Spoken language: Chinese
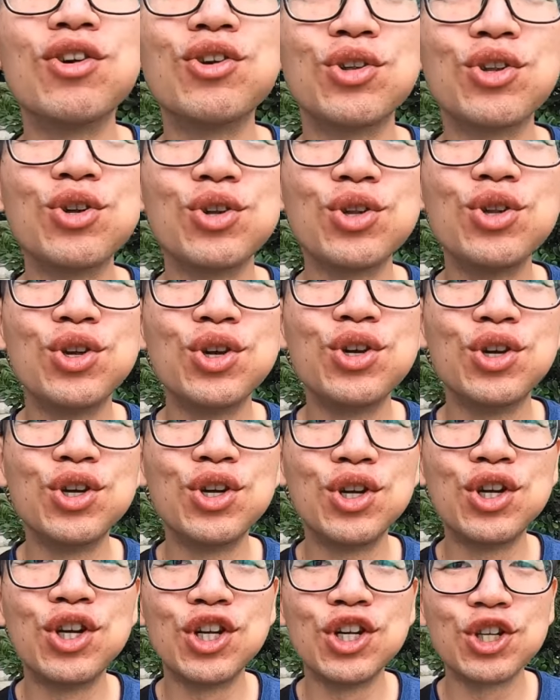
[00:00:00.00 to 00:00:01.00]
时候所
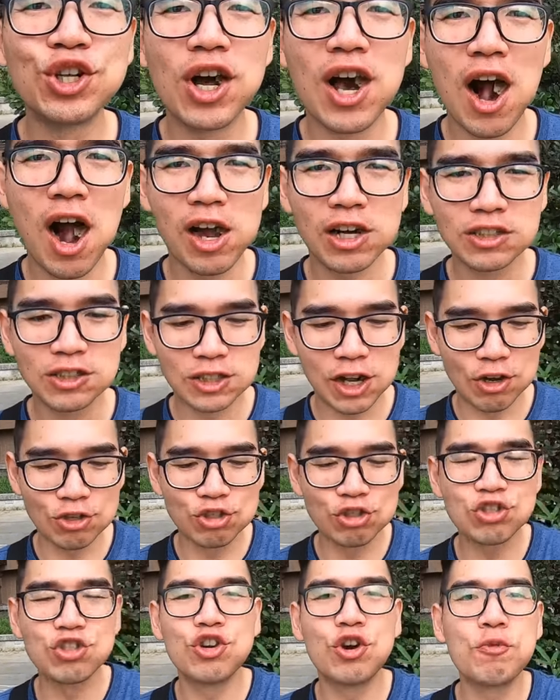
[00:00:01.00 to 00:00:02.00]
吃出来的感觉。然后
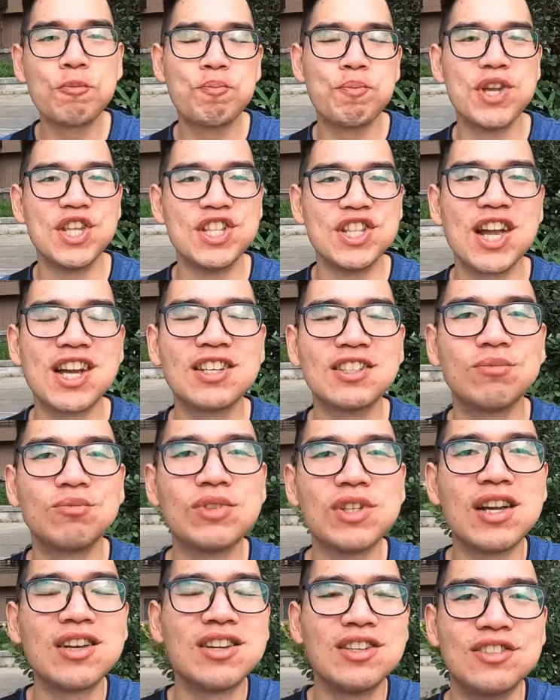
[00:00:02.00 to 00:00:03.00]
就是用饼让
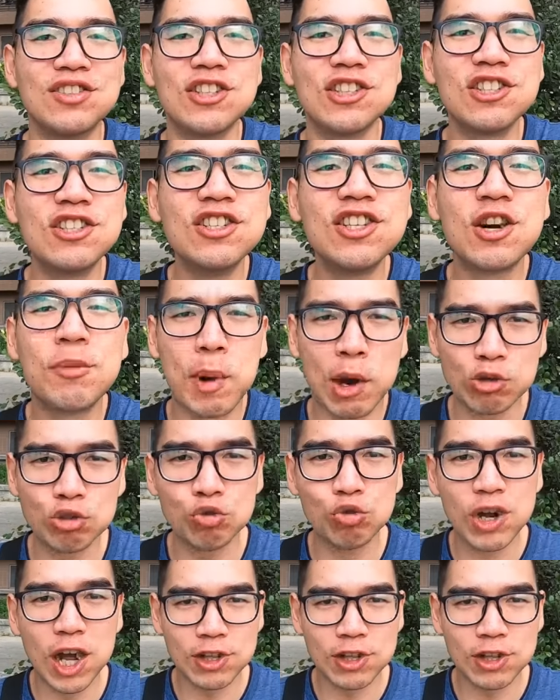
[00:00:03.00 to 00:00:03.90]
让人吃一个饱足